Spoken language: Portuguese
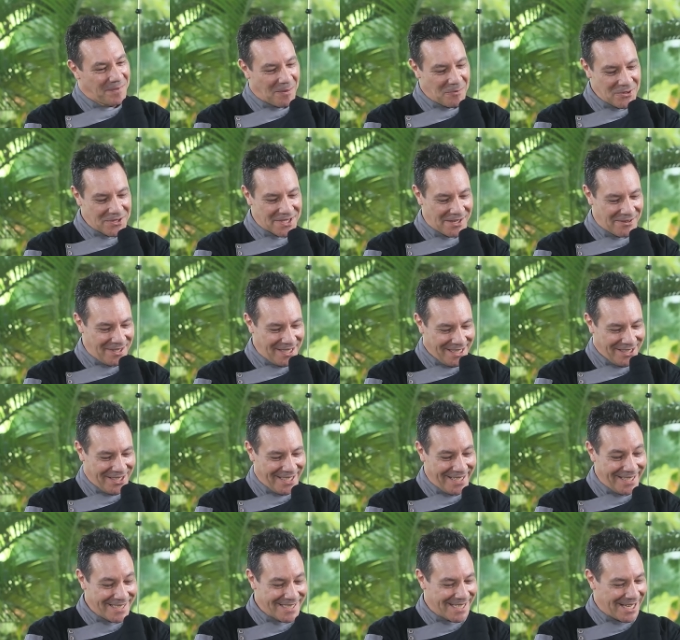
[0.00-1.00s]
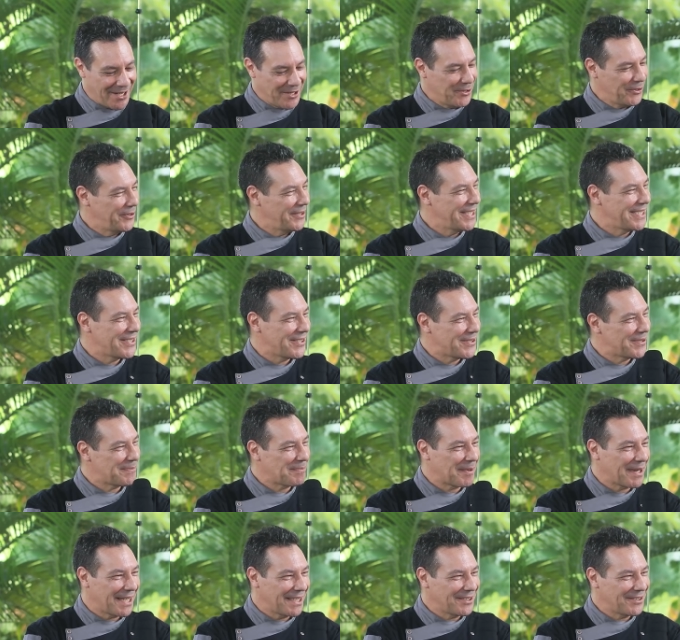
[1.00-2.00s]
vamos saber o que saiu desses
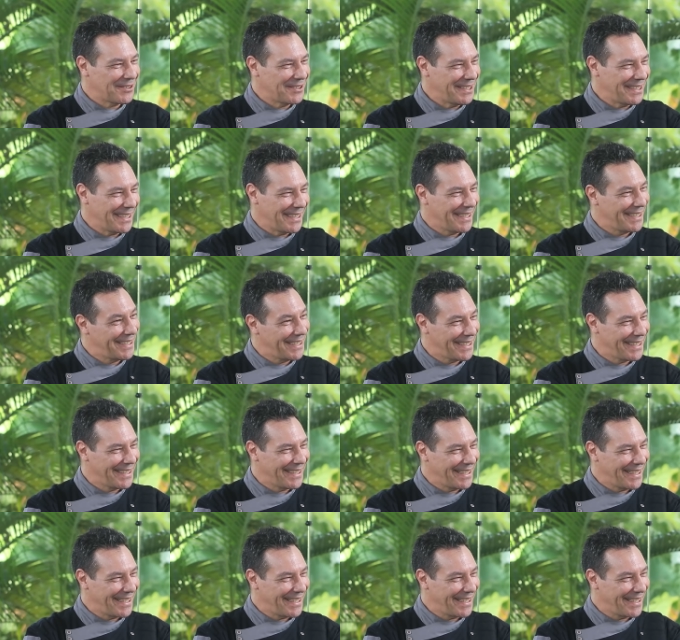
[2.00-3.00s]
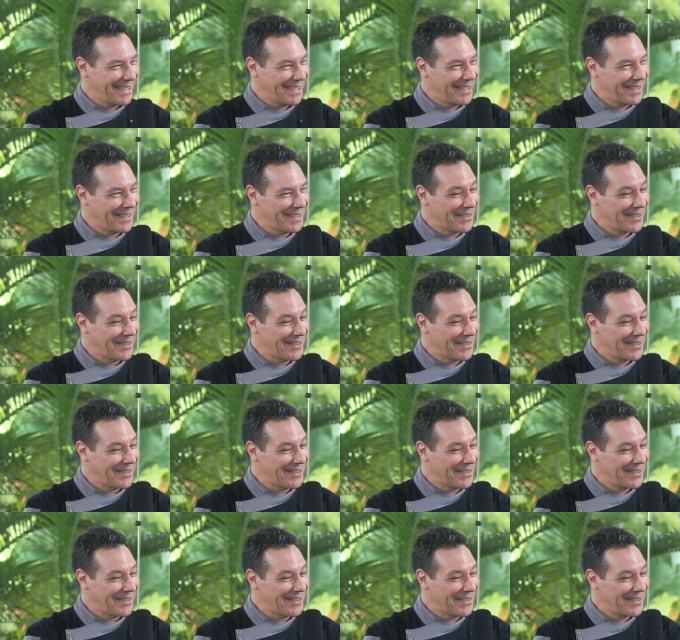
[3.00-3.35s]
pratos de, de